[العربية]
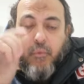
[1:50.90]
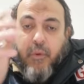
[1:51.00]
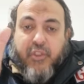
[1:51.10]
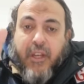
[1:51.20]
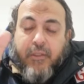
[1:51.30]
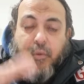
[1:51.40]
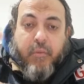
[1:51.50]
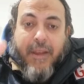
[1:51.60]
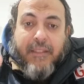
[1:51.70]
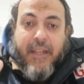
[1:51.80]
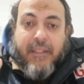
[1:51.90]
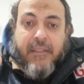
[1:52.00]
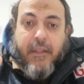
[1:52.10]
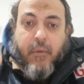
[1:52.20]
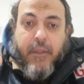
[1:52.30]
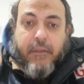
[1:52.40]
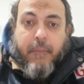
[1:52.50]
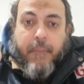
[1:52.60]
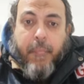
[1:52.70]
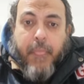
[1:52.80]
وشرحت لكم معنى الحديث دوت
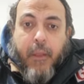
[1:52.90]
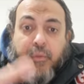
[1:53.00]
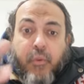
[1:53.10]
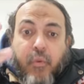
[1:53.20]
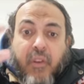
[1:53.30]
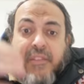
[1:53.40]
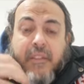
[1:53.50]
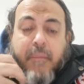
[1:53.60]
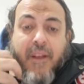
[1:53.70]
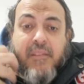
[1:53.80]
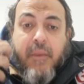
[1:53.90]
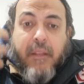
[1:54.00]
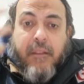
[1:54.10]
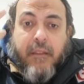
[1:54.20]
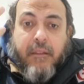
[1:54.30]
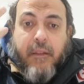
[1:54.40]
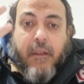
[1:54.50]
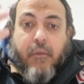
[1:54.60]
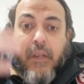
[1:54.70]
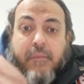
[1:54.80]
قلت لكم القصر ده بيبقى عظيم جدا
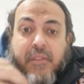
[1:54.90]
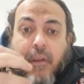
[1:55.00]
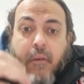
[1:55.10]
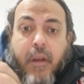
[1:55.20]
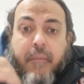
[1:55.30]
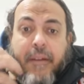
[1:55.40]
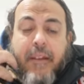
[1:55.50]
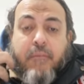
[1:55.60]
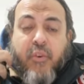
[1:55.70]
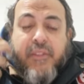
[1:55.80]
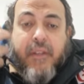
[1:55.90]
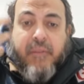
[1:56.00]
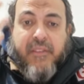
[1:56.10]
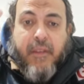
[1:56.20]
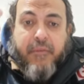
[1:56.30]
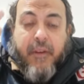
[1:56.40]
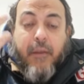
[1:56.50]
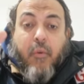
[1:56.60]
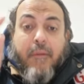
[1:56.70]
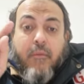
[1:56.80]
وكلمه صوار معناها المكسر من السم في
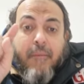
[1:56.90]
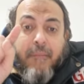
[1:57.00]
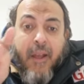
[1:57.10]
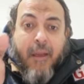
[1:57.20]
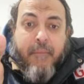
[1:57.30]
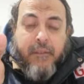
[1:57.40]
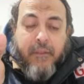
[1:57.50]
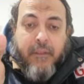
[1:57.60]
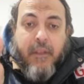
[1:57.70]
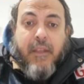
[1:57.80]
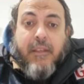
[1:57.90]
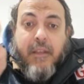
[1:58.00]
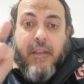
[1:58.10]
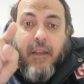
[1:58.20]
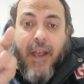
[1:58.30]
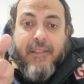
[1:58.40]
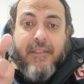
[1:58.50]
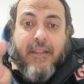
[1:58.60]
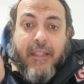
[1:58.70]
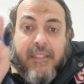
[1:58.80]
الرجب والامام احمد
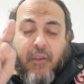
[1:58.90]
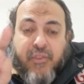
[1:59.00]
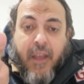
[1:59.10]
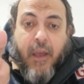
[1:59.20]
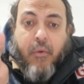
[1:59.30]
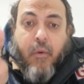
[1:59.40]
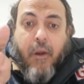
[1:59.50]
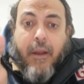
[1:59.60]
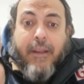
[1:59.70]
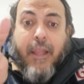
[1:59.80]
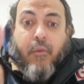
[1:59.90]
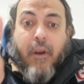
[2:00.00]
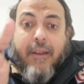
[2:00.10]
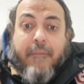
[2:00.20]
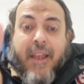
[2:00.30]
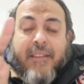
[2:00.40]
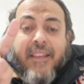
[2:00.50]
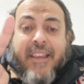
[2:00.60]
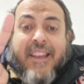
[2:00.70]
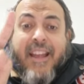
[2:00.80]
حسن الحديث او صححه وقال لا يقال
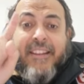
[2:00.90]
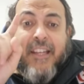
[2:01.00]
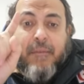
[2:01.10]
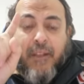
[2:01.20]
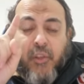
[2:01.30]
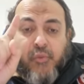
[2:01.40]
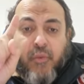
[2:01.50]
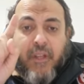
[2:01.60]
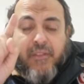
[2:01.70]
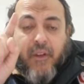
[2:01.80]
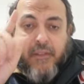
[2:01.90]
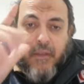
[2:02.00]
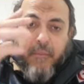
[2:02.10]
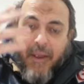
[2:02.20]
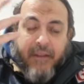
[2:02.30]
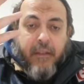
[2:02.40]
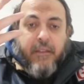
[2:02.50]
بهذا الا عن علم عن رسول الله صلى الله عليه وسلم بمعنى